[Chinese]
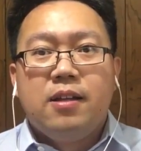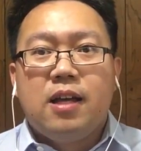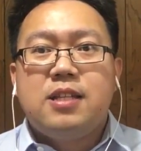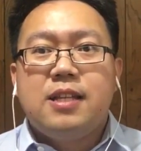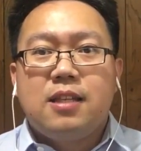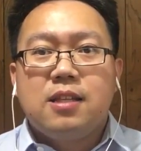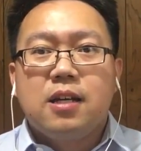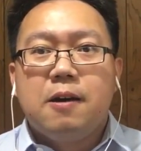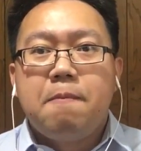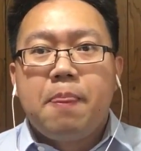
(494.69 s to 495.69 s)
那现在这
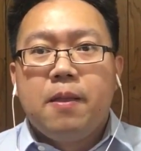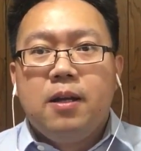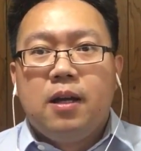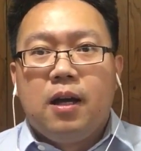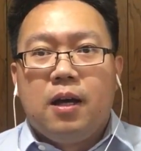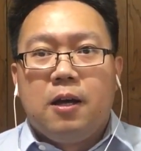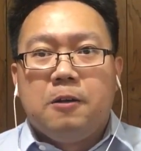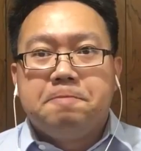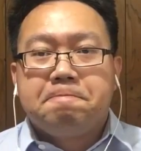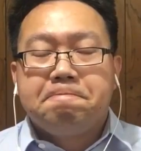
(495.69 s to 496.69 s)
个
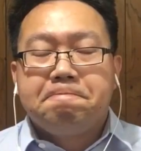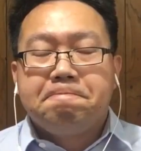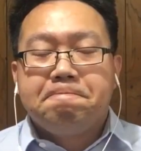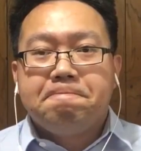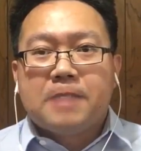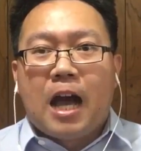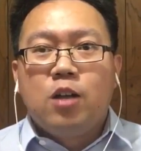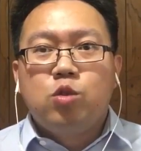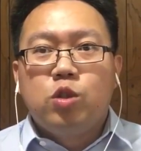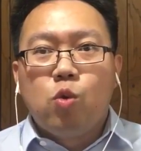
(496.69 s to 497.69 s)
呃
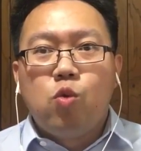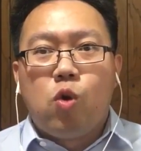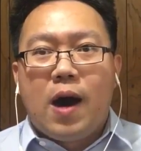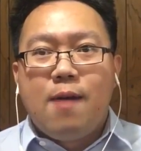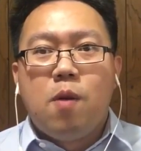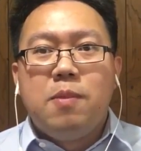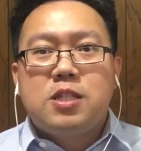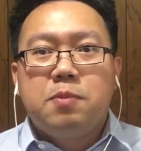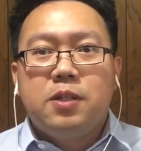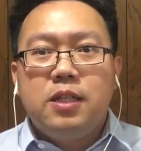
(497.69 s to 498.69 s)
杭州纵火案，我们
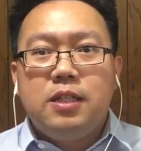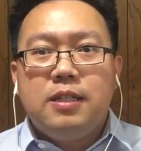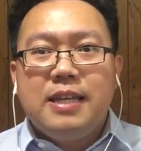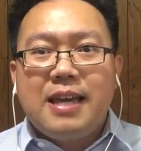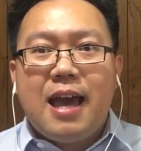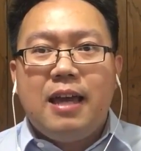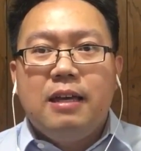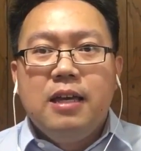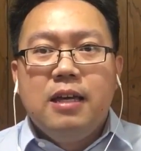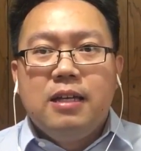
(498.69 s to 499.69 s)
是不是应该
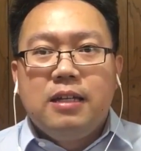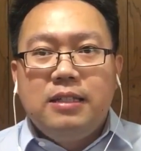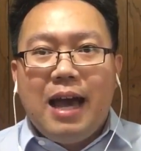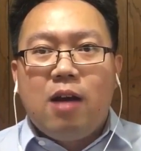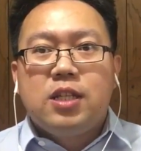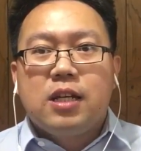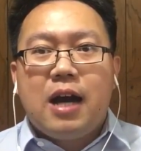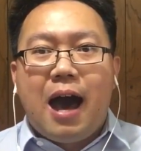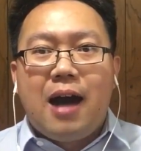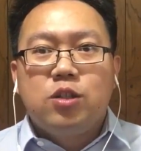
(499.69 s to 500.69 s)
要这
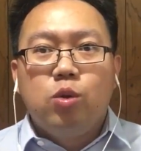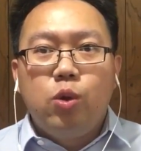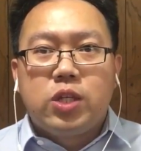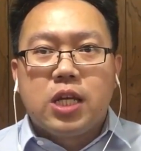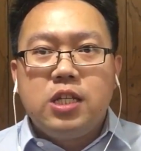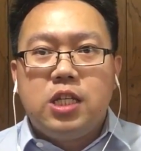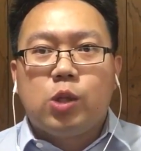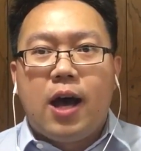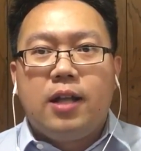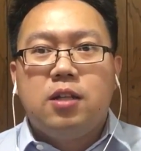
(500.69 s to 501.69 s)
个杭州绿城集
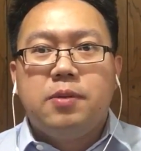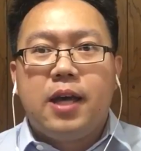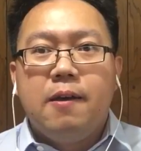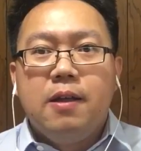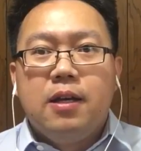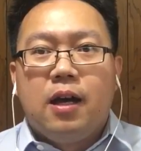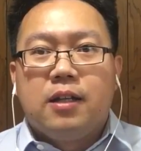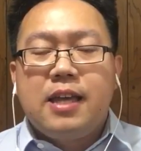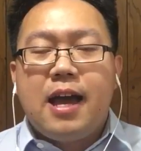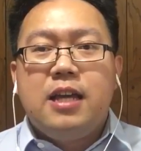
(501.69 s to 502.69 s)
团，对不对？
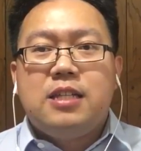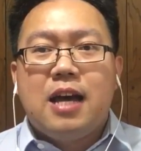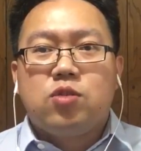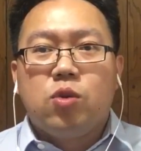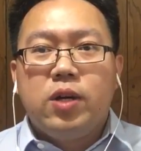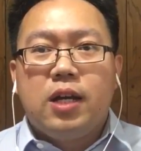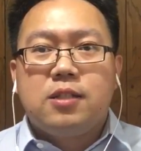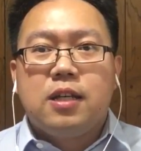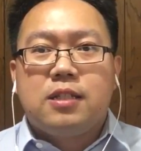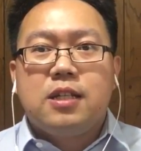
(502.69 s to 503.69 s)
啊，这样一家所谓
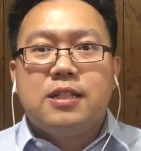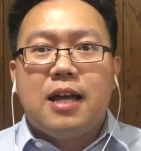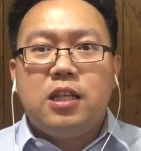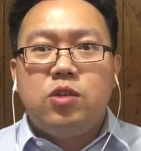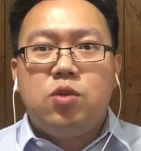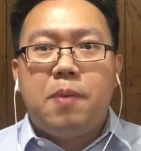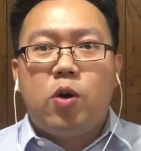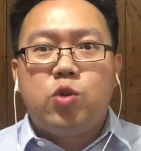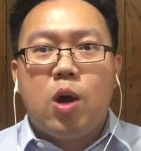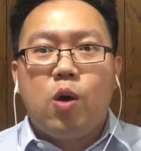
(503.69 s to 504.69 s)
的是浙江地区，
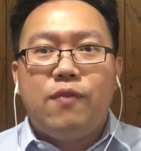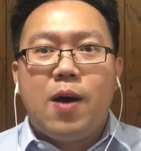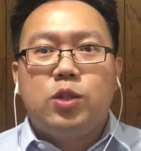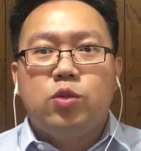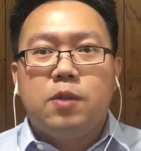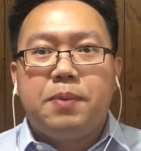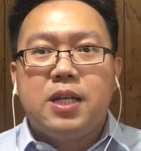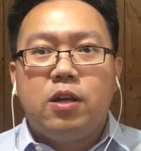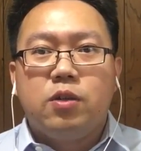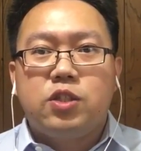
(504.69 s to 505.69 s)
包括全国范围，都是比
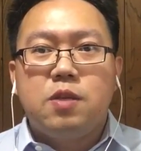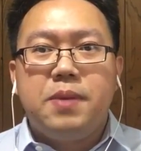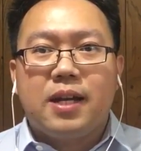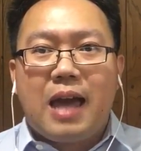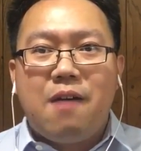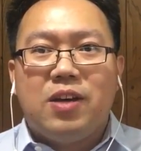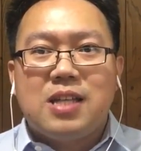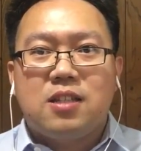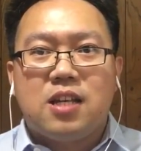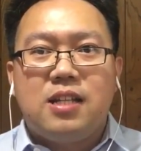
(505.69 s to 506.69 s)
较有知名的开发
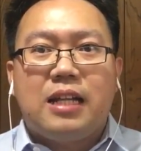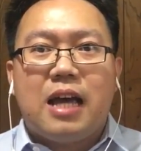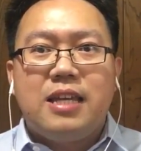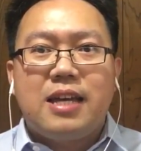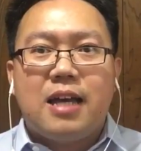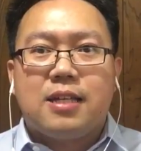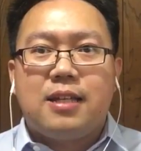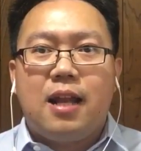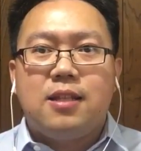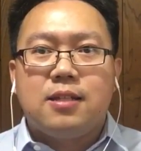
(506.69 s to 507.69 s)
商承担他应该
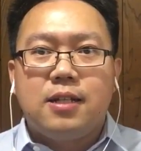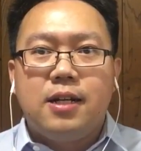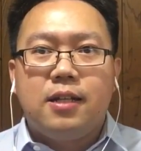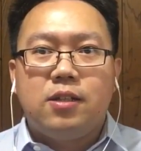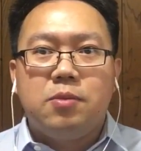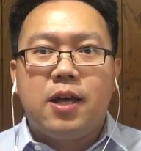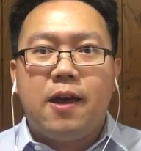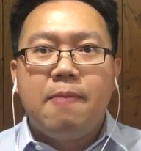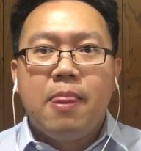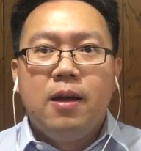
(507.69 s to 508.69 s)
承担的责任的，对不
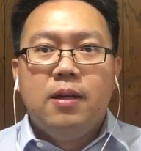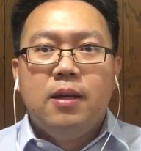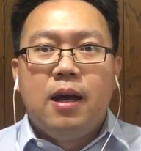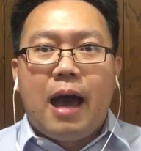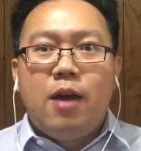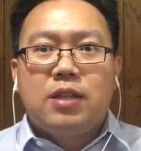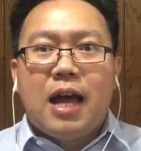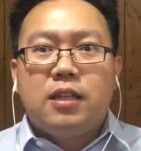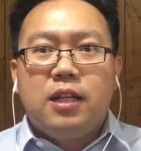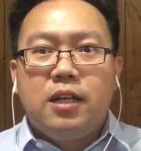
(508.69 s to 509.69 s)
对？还有
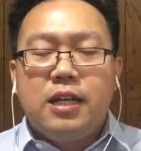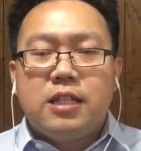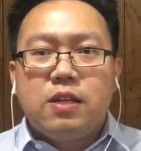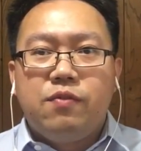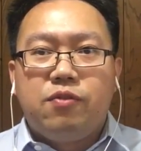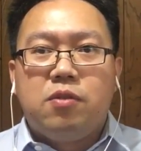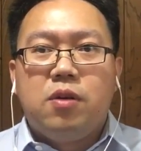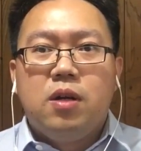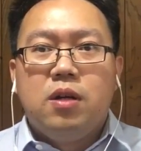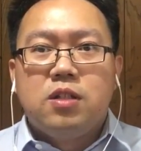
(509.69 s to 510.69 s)
当地的一些政
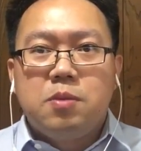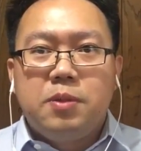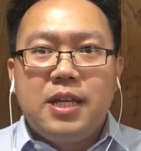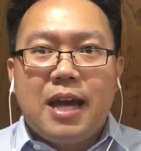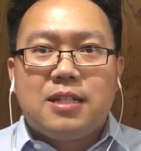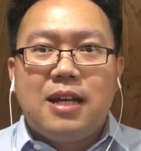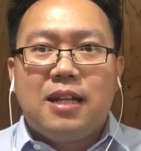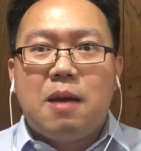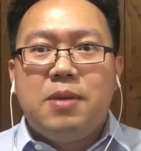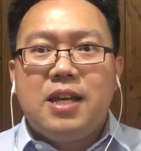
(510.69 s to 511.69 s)
府，是不是应该承
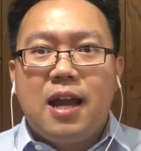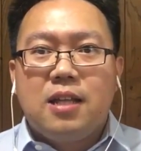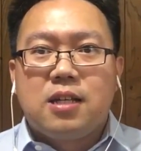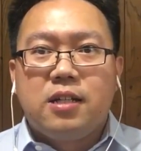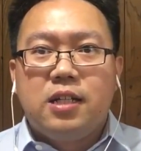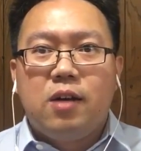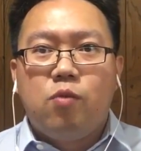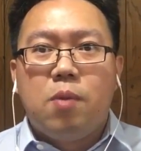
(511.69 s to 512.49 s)
担他们应该的责任呢？